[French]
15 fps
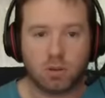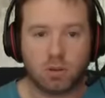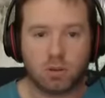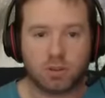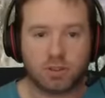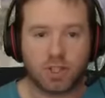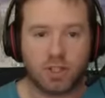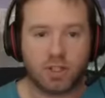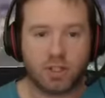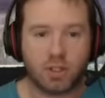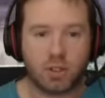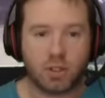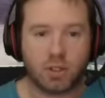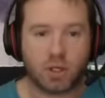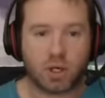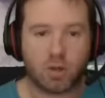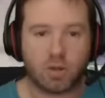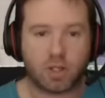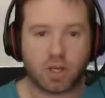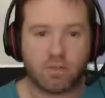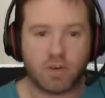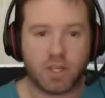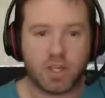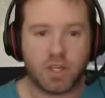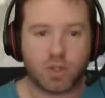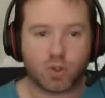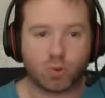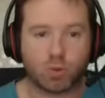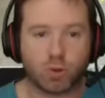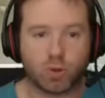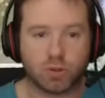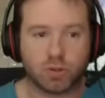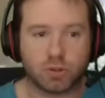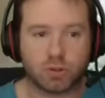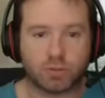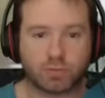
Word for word: Ça a été retravaillé, je pense.